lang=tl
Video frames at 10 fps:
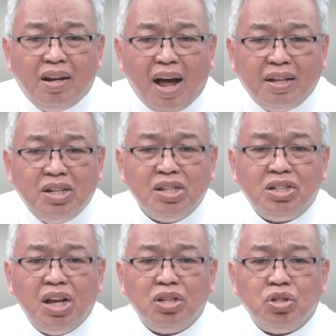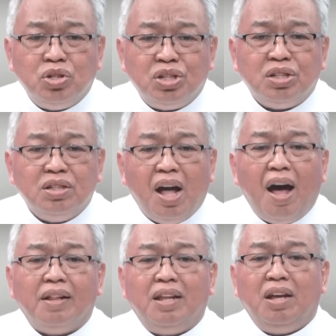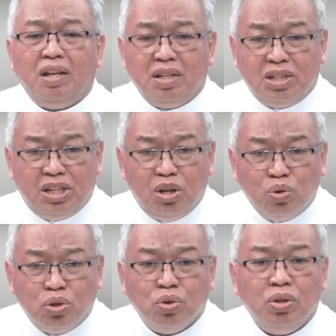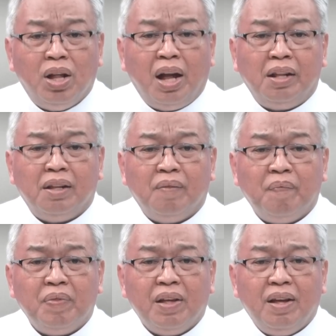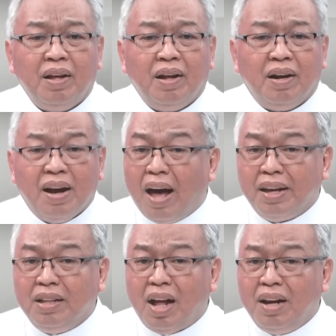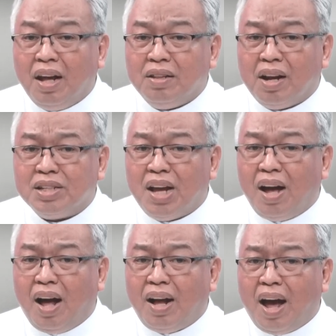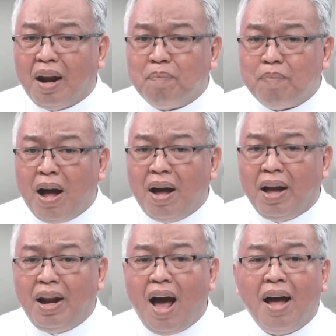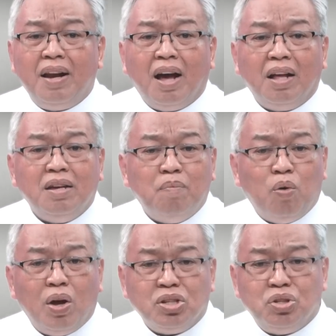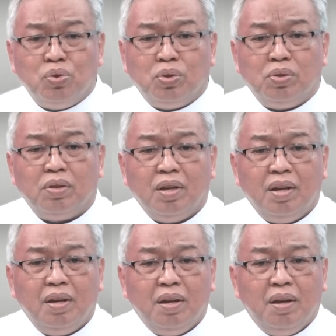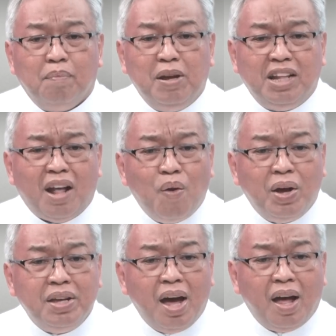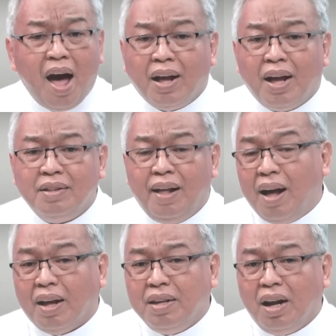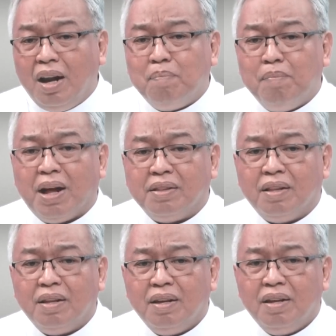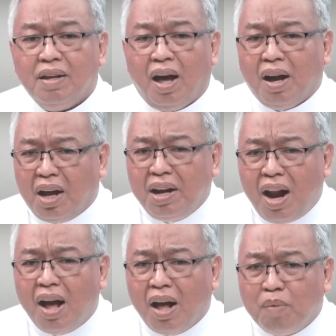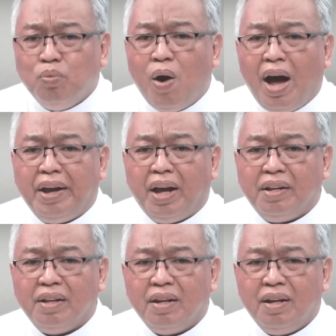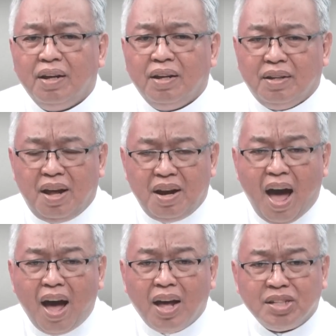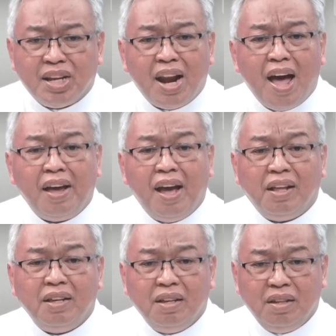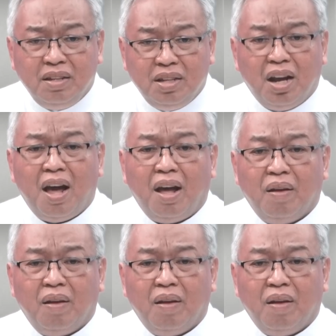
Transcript: nandyan si Jesus na ating sinusundan. Nakita ni Andres ang agaran pangangailangan ng kanyang bukasyon. Binitawan niya kagad ang kanyang lambat, ang kanilang kabuhayan na nakasanayan niya na